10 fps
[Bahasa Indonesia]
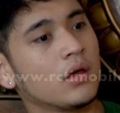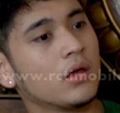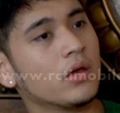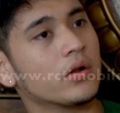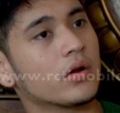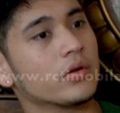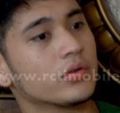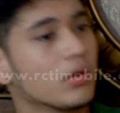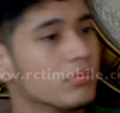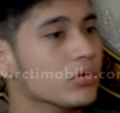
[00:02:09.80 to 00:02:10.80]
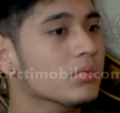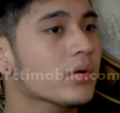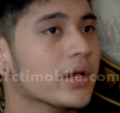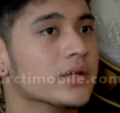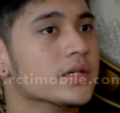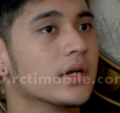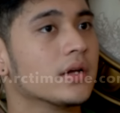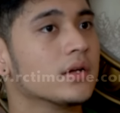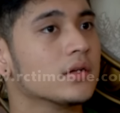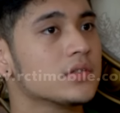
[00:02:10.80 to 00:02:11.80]
Ya udah kalau gitu kamu hubungin aja.
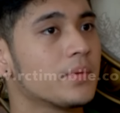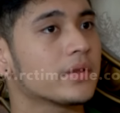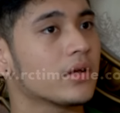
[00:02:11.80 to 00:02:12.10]
Siapa